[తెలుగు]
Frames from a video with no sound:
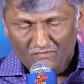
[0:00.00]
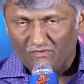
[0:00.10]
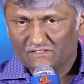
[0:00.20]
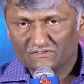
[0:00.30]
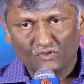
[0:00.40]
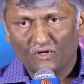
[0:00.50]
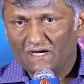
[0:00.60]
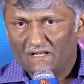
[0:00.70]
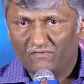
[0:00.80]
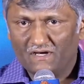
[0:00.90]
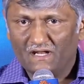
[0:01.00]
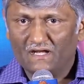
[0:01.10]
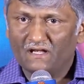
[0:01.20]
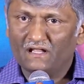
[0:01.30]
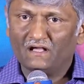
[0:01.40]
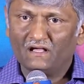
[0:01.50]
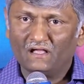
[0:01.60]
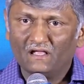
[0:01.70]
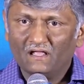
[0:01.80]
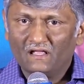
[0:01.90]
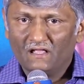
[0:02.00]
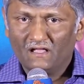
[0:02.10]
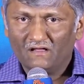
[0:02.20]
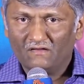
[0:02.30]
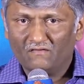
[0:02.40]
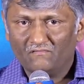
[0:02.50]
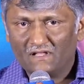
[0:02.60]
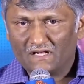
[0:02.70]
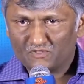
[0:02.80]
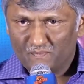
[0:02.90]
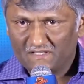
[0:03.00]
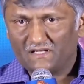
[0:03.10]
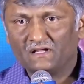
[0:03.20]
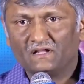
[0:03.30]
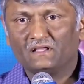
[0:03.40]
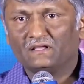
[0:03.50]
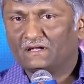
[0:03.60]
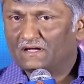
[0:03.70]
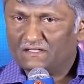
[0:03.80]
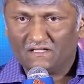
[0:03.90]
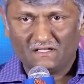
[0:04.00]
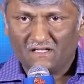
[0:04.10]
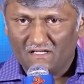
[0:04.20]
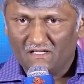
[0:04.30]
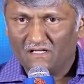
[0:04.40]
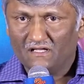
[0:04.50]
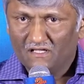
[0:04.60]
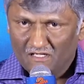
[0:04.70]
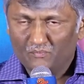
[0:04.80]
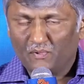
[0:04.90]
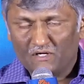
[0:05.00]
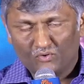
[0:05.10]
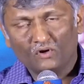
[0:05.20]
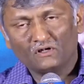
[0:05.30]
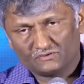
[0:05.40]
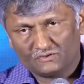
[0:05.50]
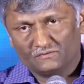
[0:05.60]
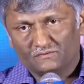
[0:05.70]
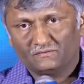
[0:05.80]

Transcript: హీ వర్క్ సో హార్డ్ ఎవ్రీ డే అండ్ వీఆర్ ఎక్స్పెక్టింగ్ హీ కెన్ గెట్ దట్ ఇన్ పార్ట్ టూ ఆల్సో